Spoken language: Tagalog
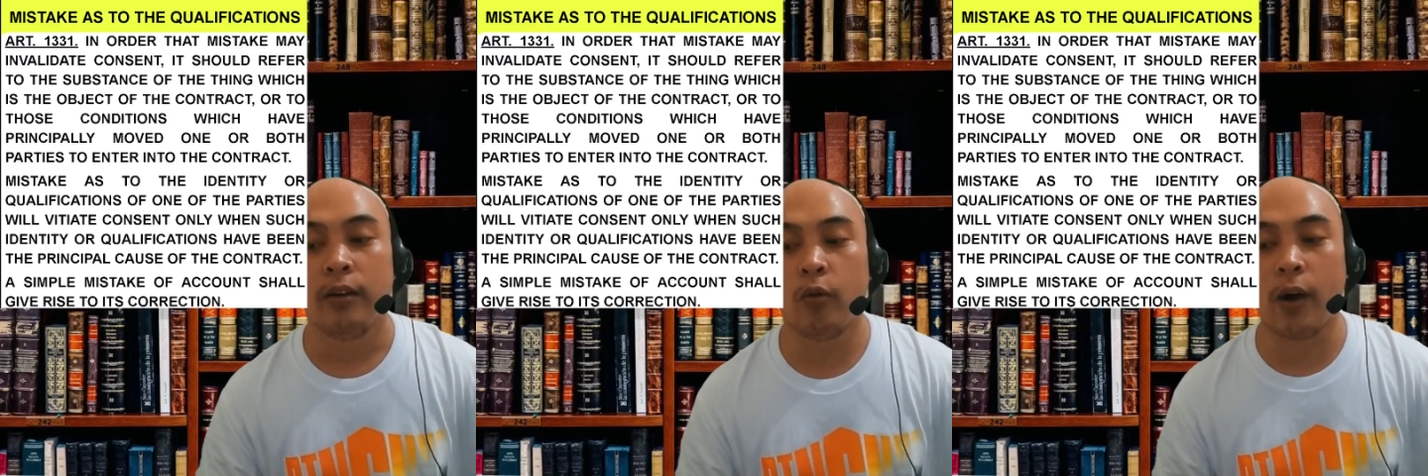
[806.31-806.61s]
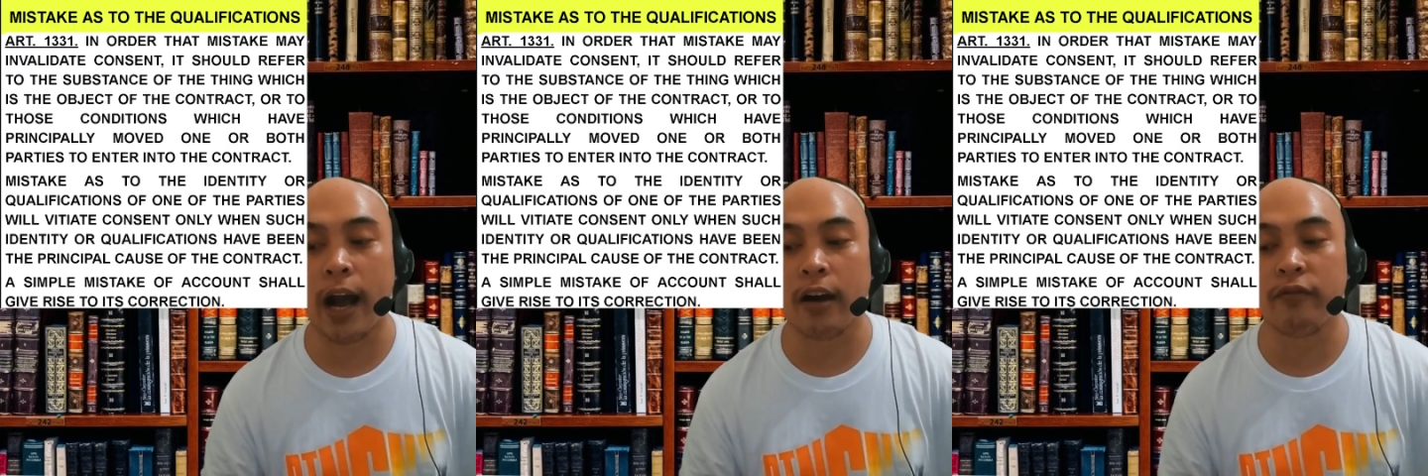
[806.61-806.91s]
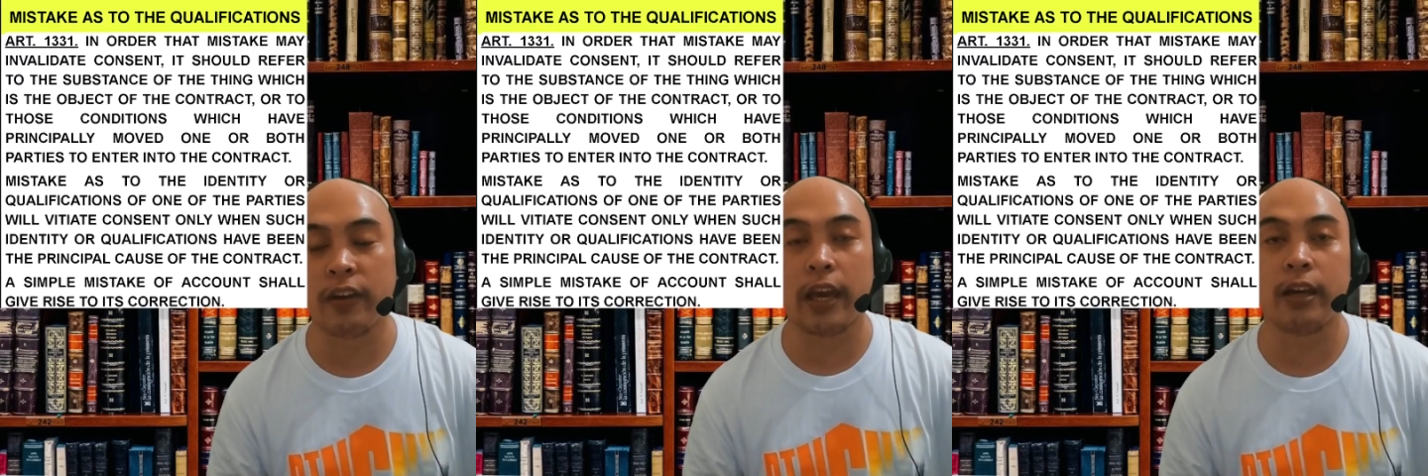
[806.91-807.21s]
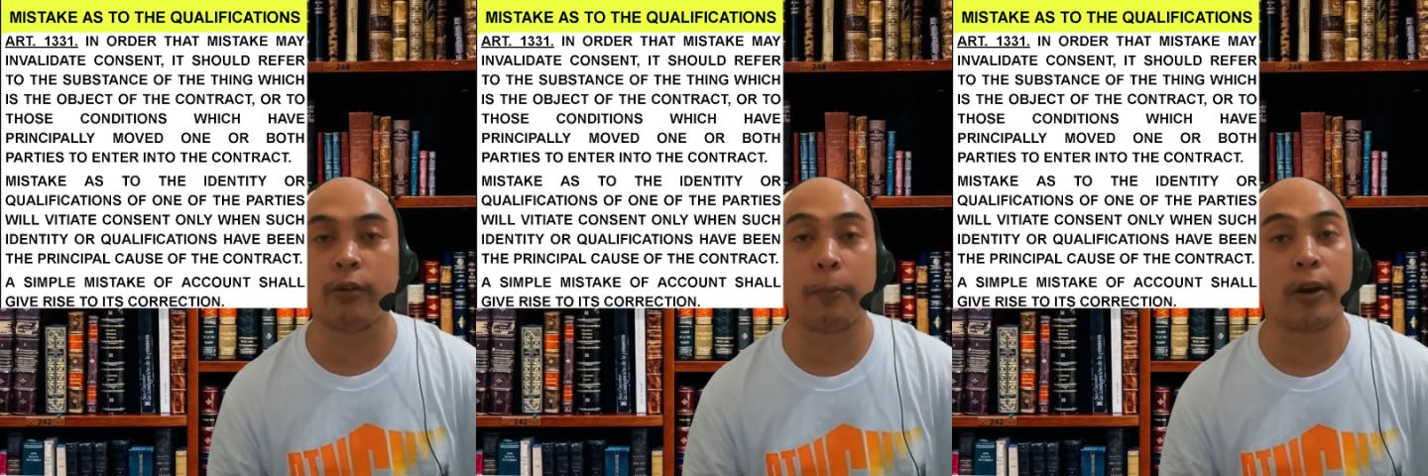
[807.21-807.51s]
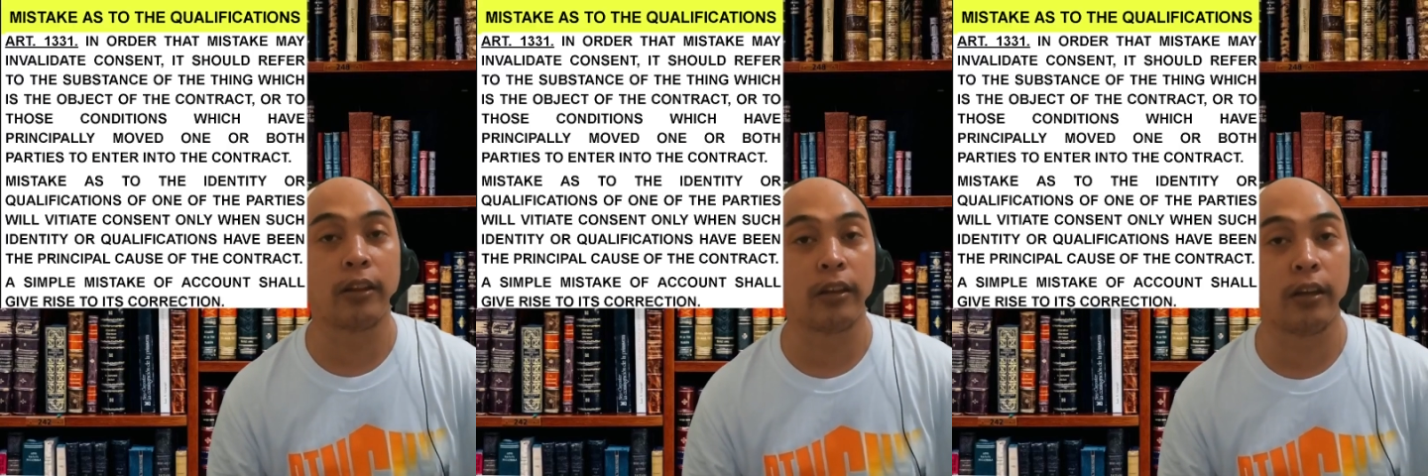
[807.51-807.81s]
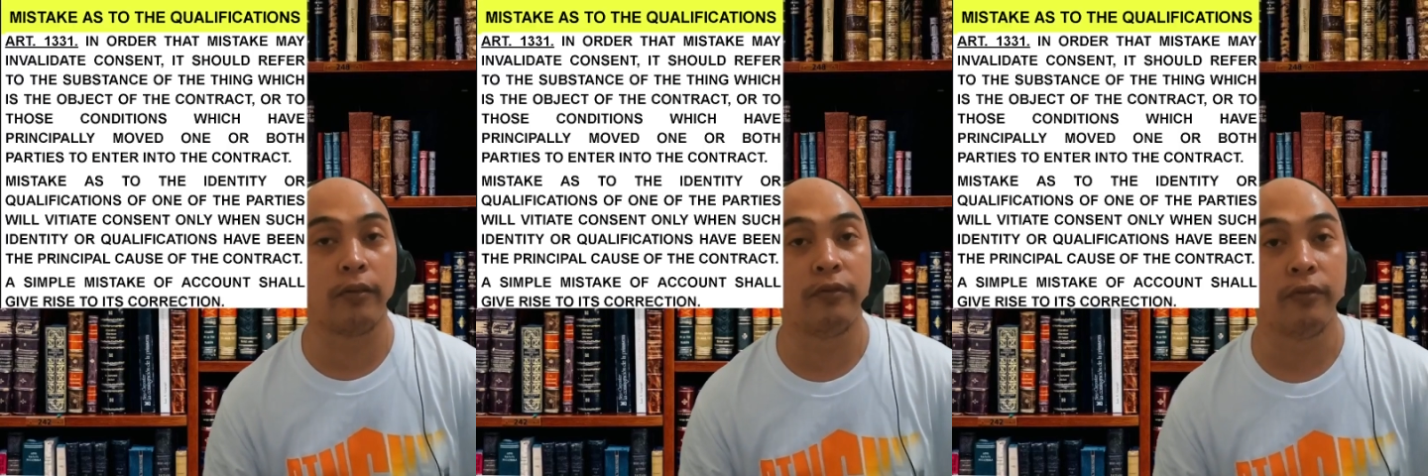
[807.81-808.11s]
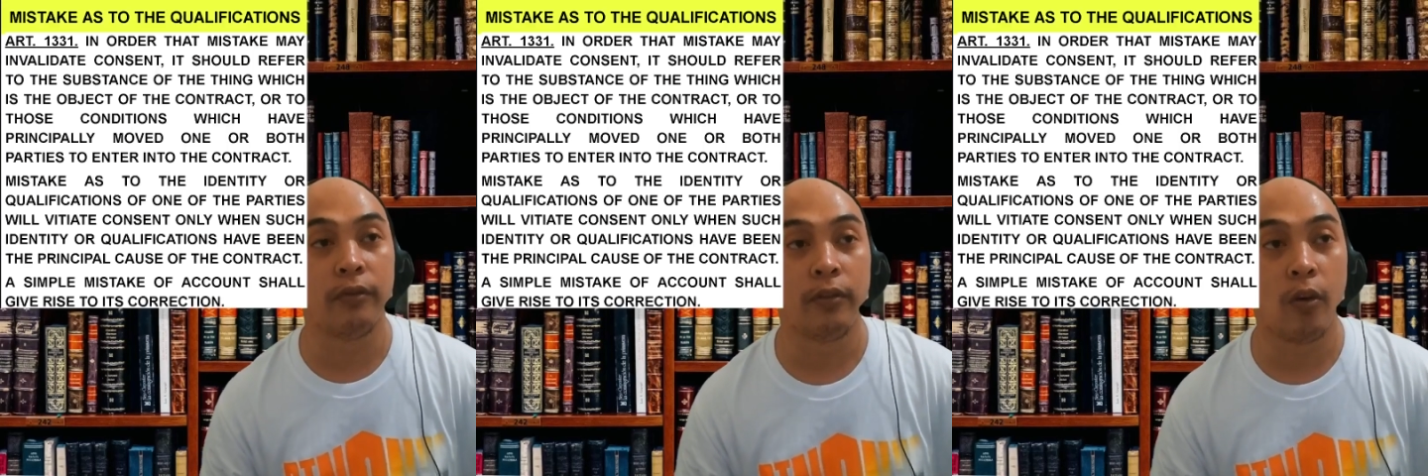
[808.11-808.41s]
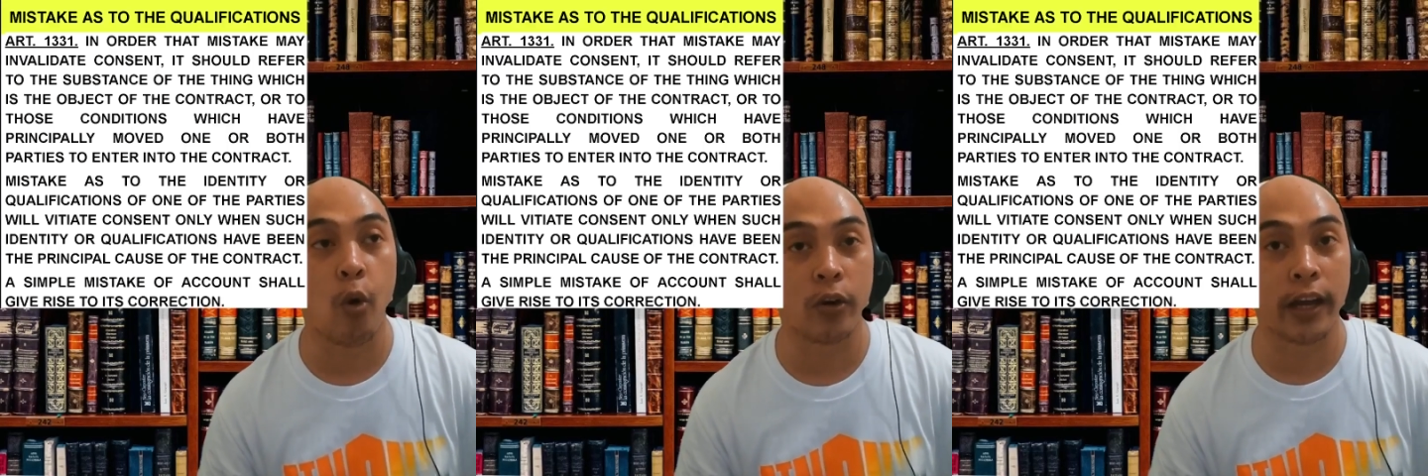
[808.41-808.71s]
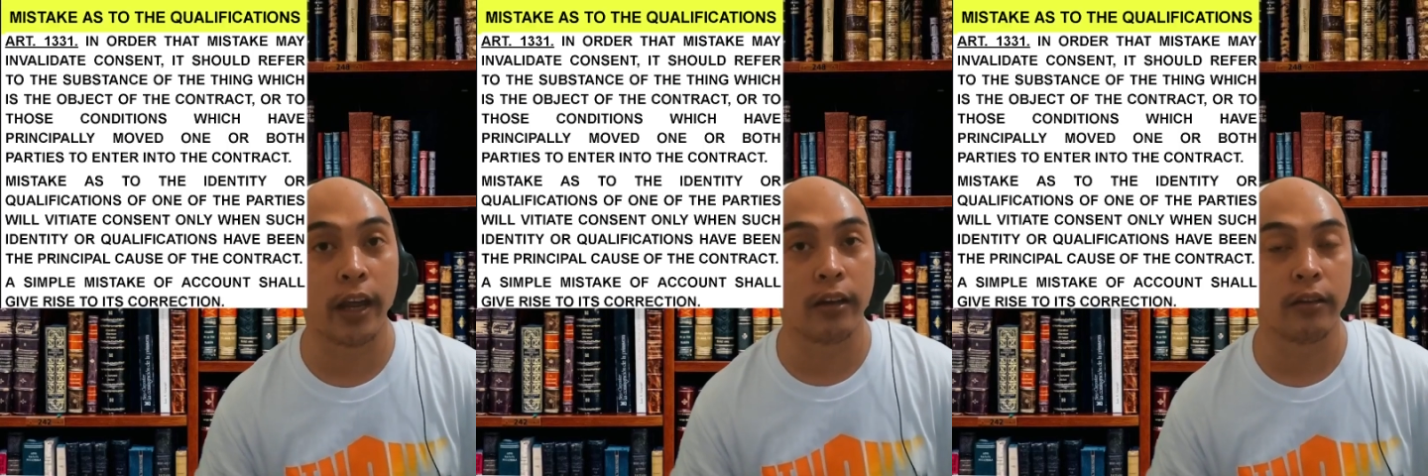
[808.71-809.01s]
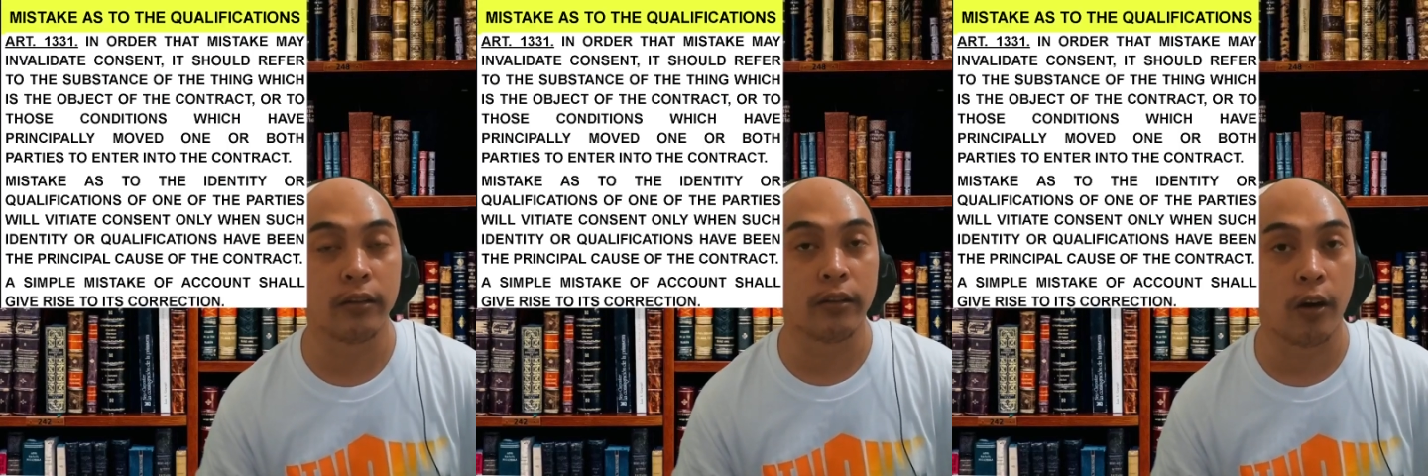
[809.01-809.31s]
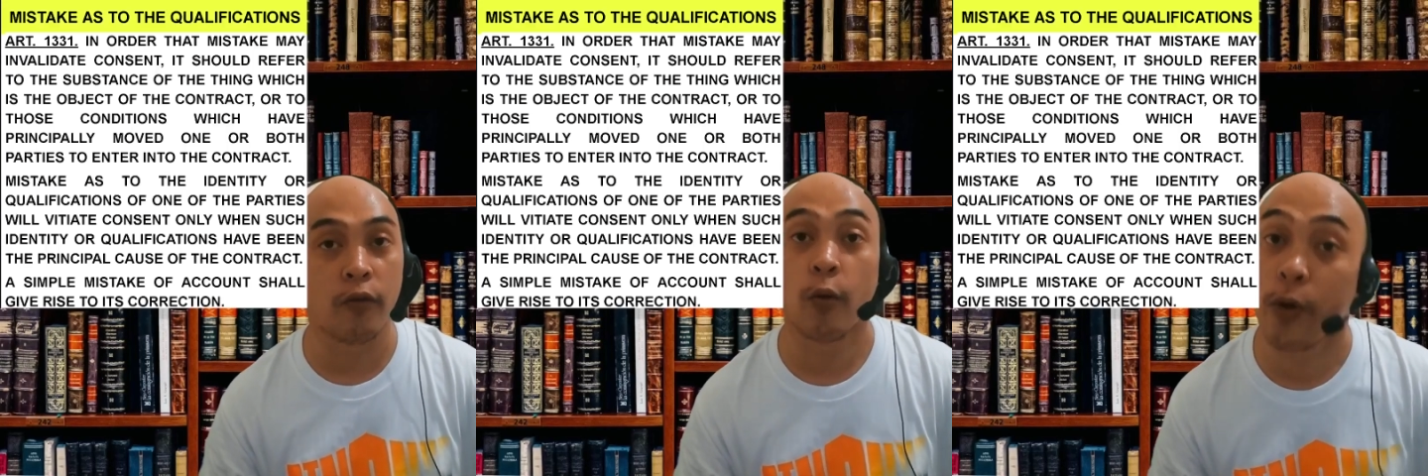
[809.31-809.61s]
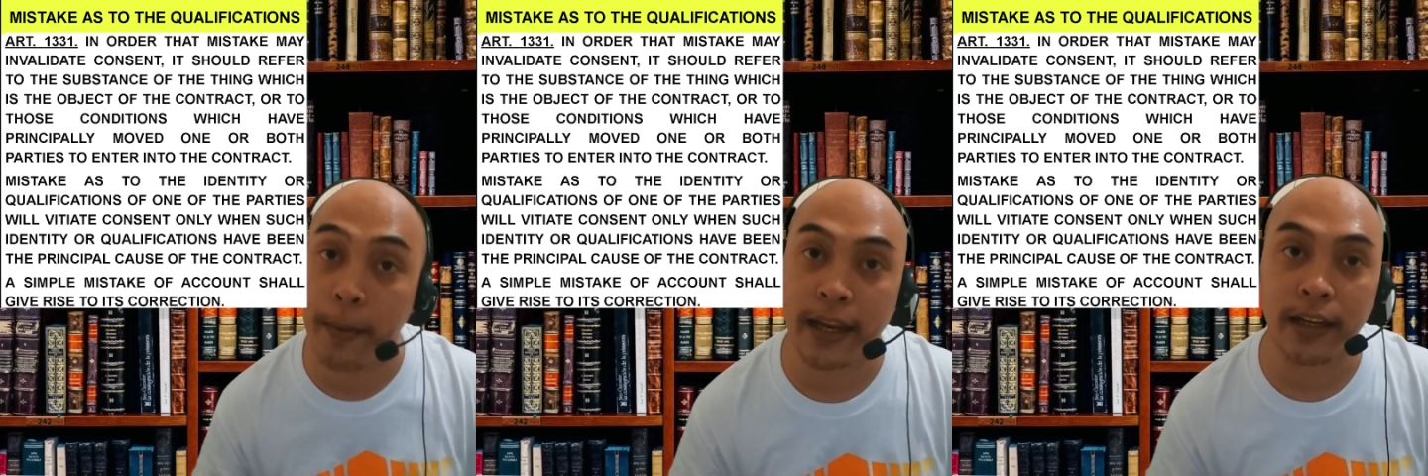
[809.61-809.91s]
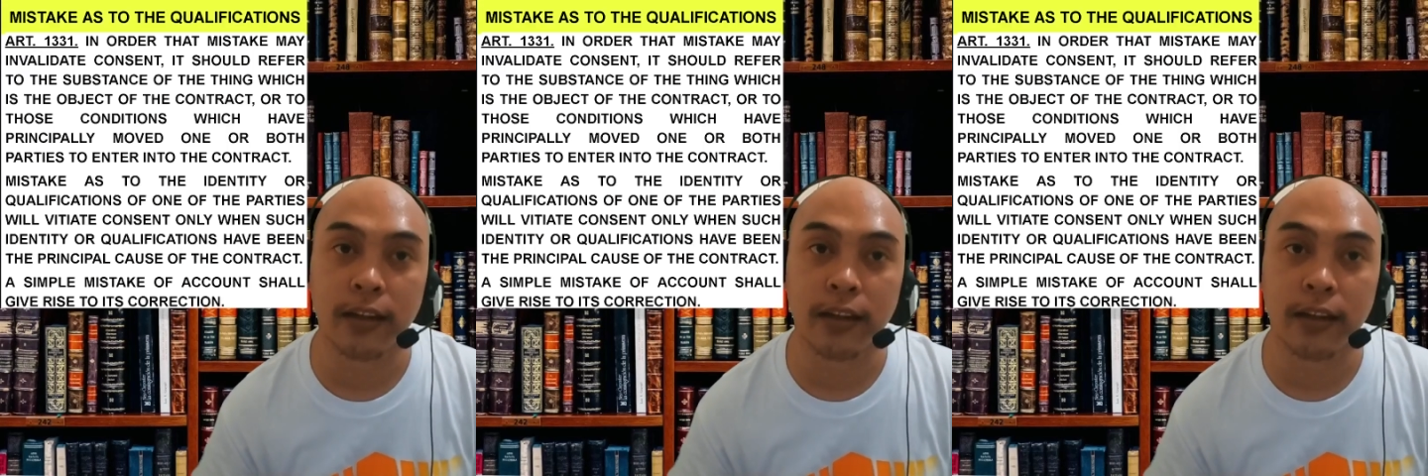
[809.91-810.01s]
who have a reproductive organ of a woman